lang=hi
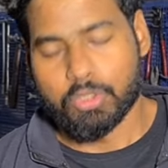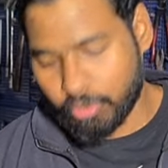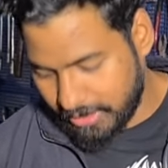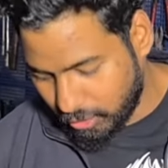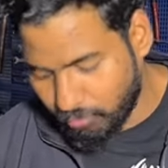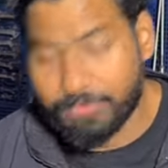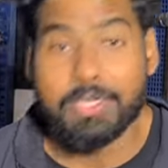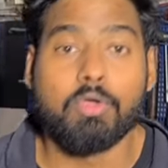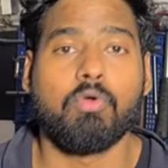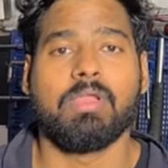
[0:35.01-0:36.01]
तो ये जो
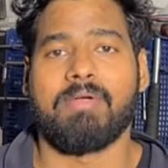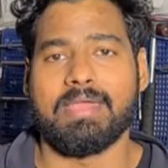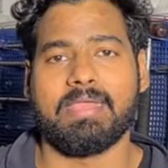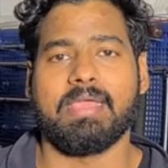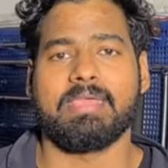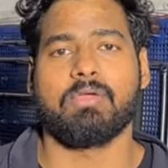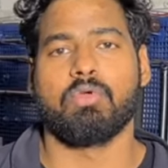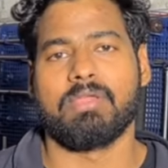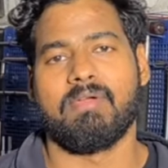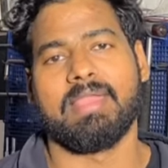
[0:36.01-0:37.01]
वीडियो होने वाली है ये
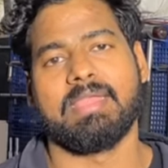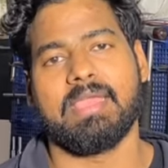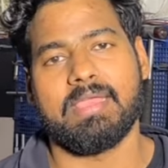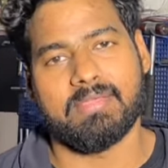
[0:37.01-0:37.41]
होने वाली है